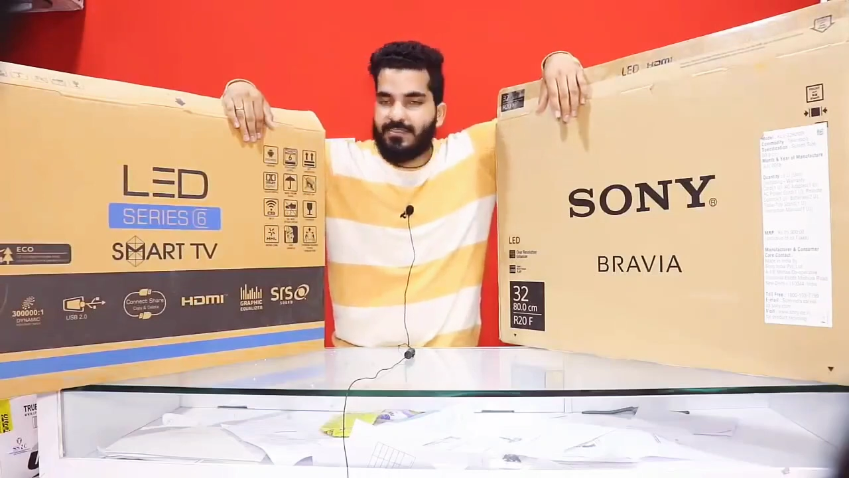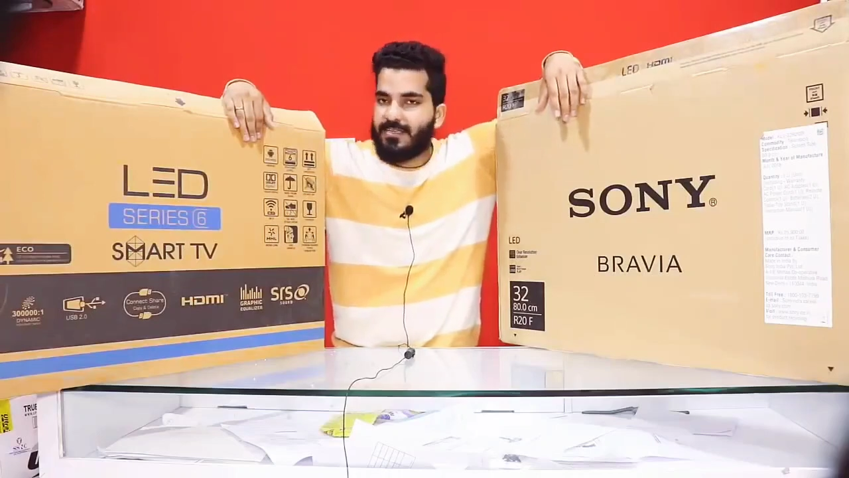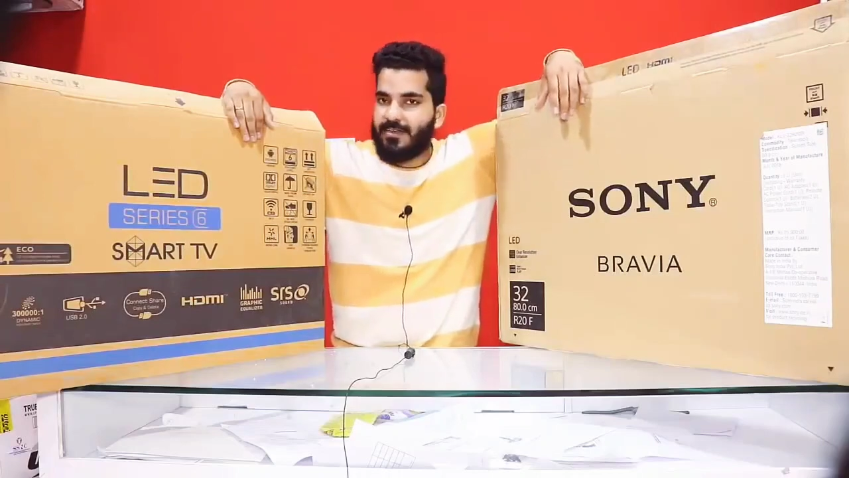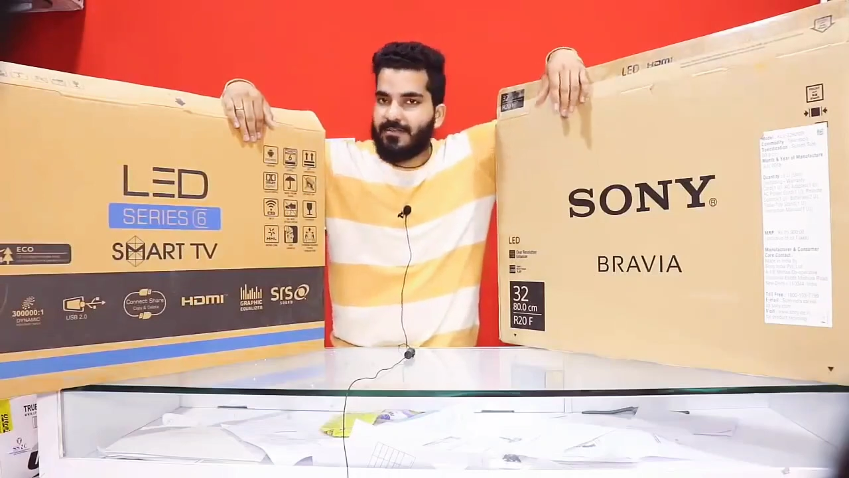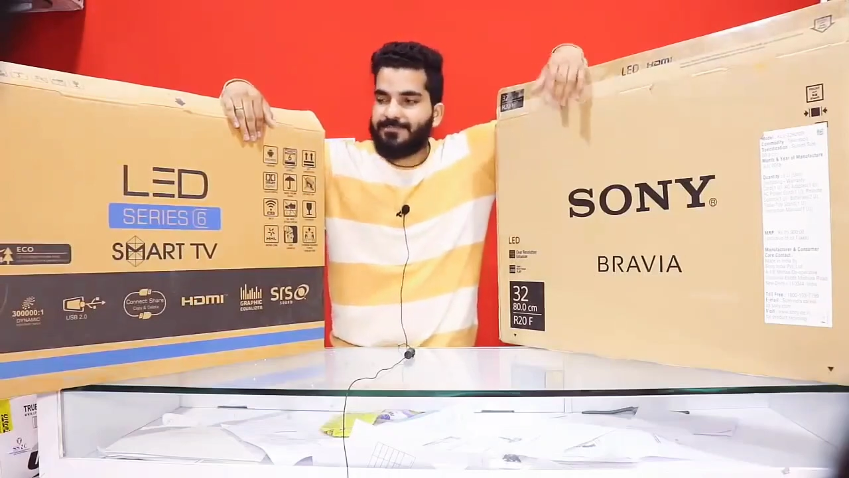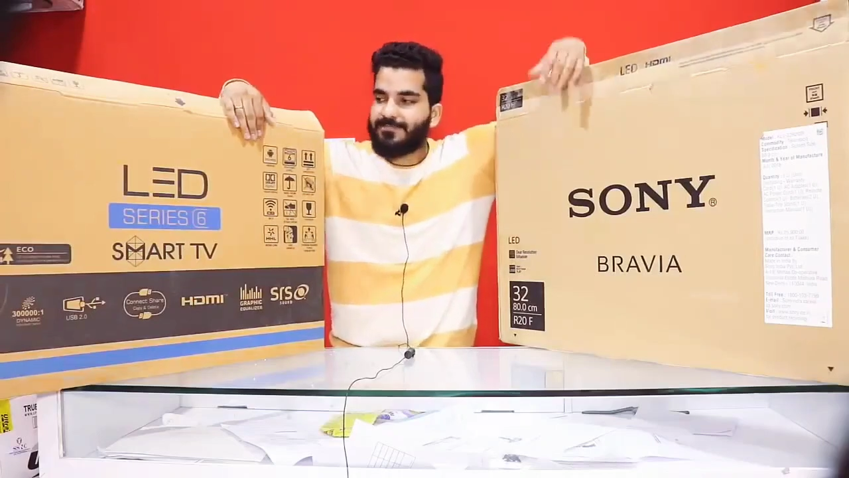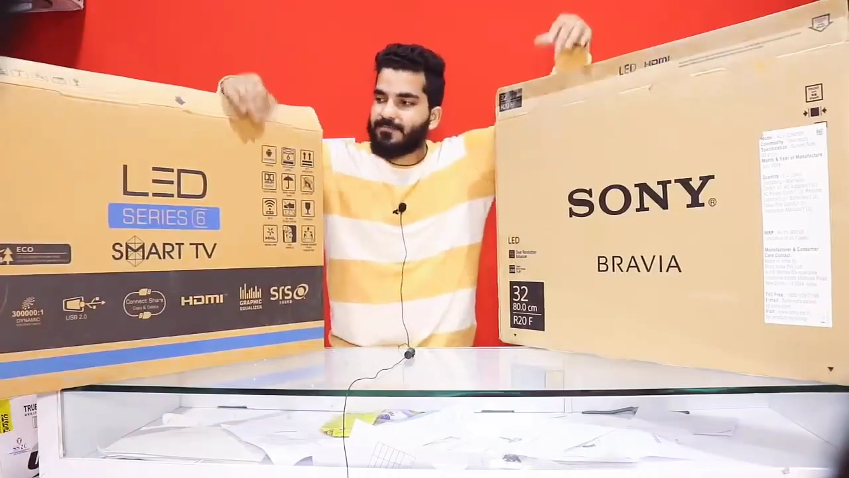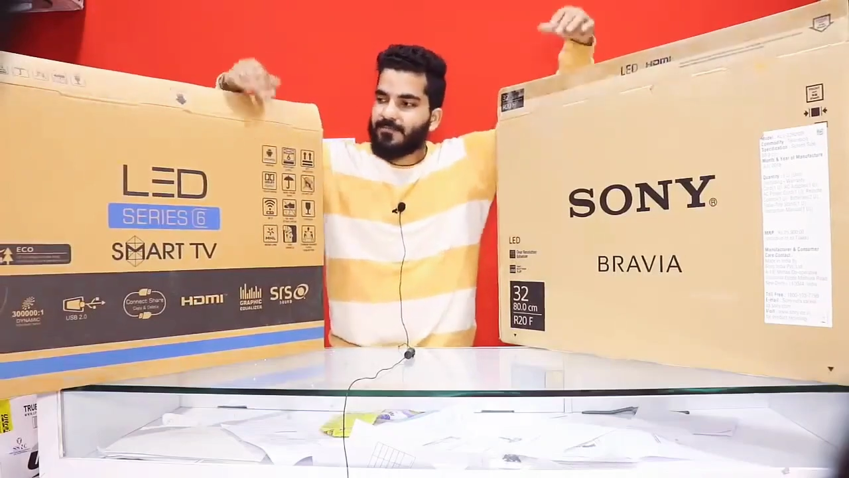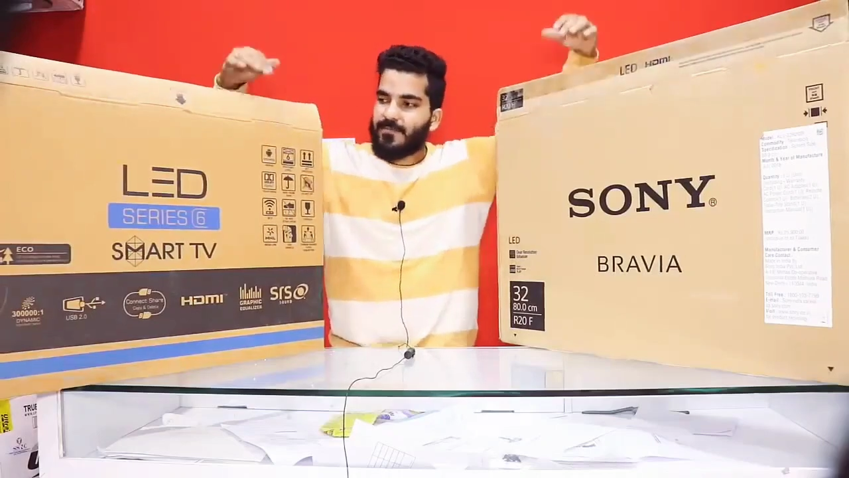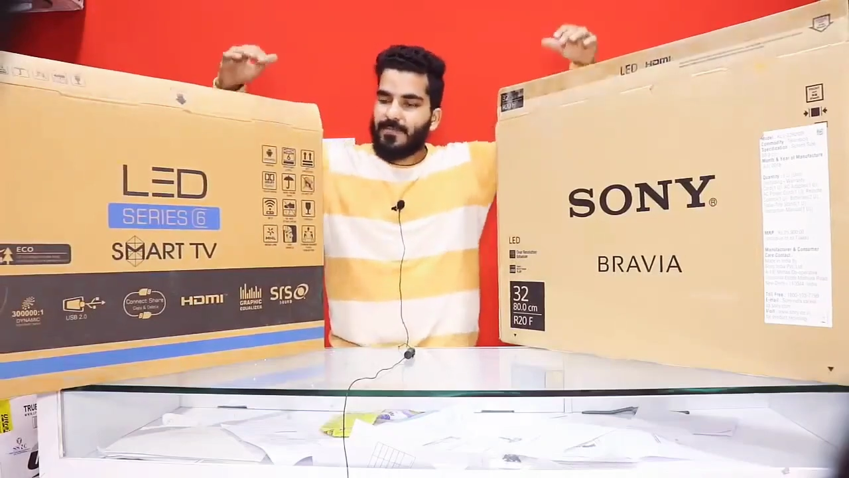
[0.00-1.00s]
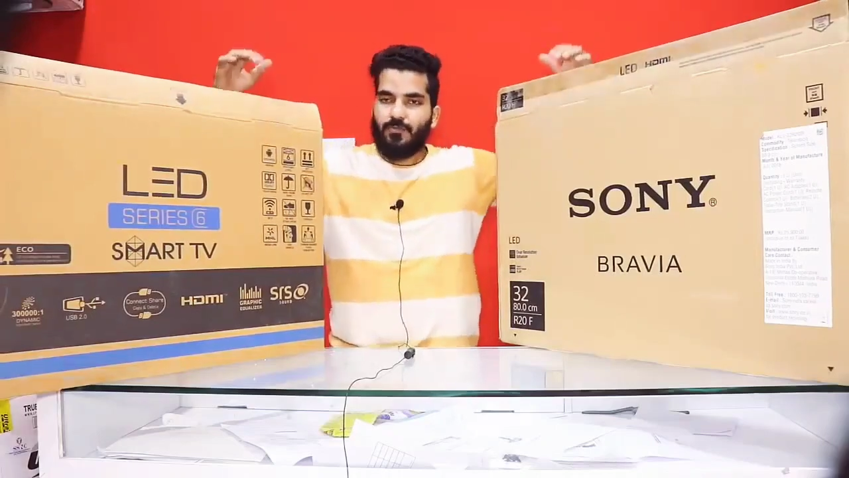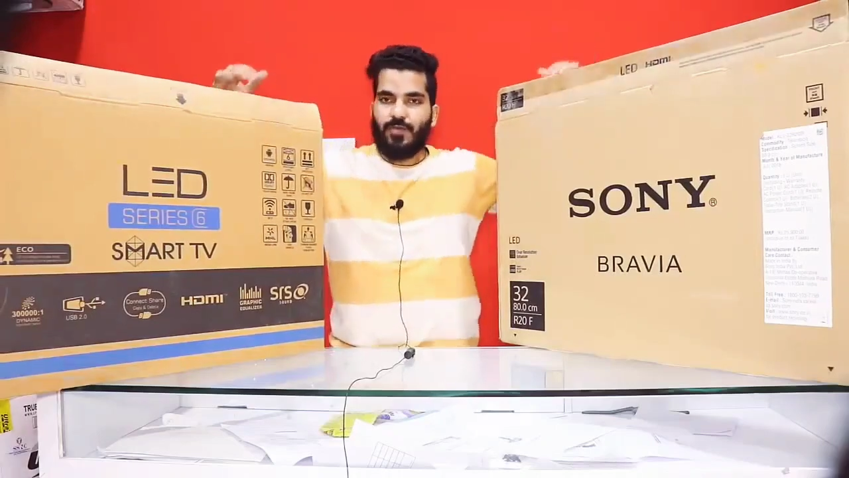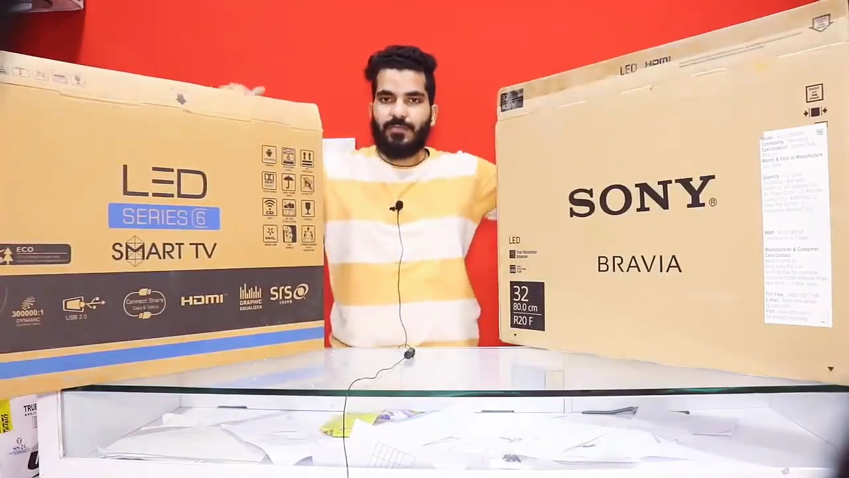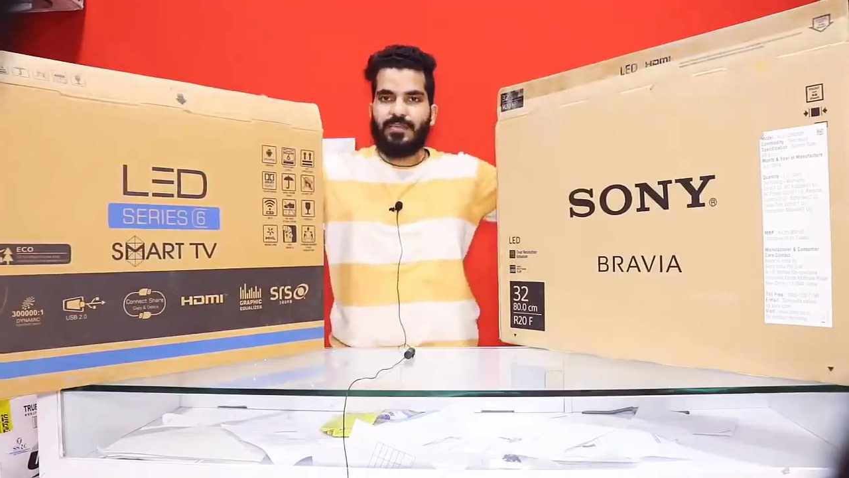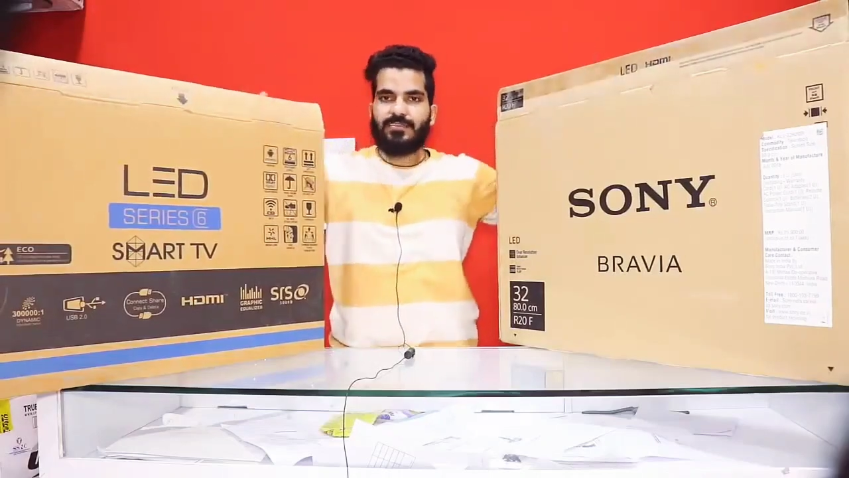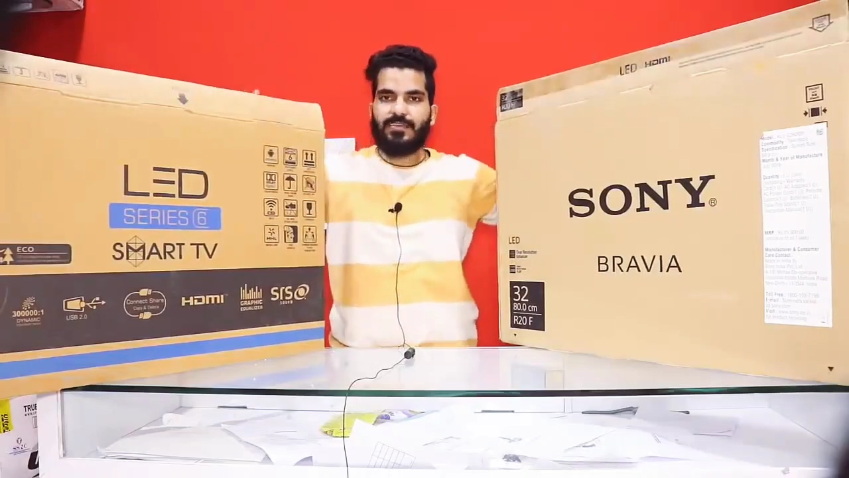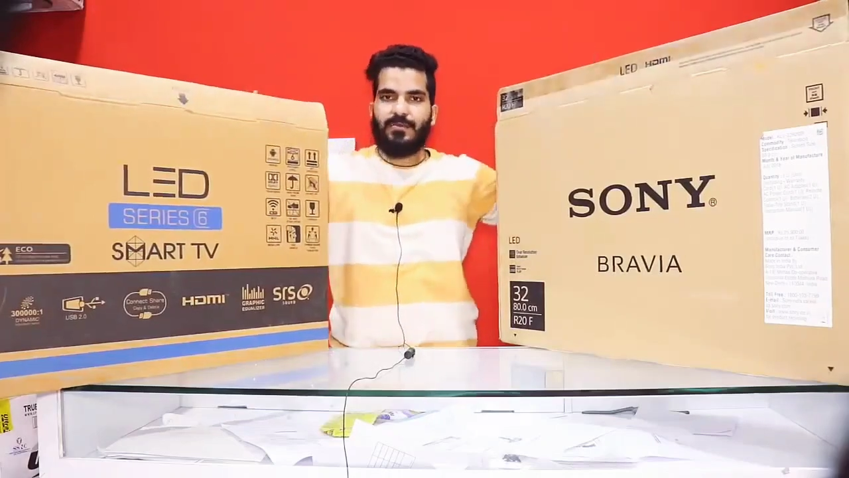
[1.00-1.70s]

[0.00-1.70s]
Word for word: स्टार्ट तो आप देख सकते